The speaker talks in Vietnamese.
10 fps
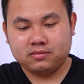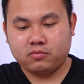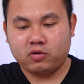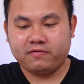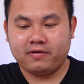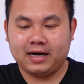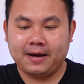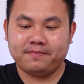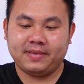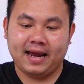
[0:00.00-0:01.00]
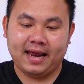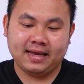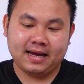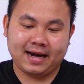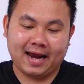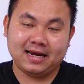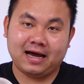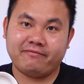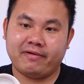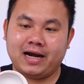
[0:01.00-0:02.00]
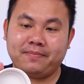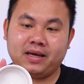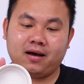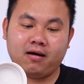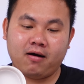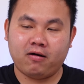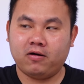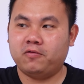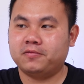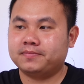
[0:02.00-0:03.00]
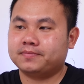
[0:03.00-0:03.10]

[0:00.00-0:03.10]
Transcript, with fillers: Một cái phần nắp để đậy lại, vào nắp này có gòn luôn.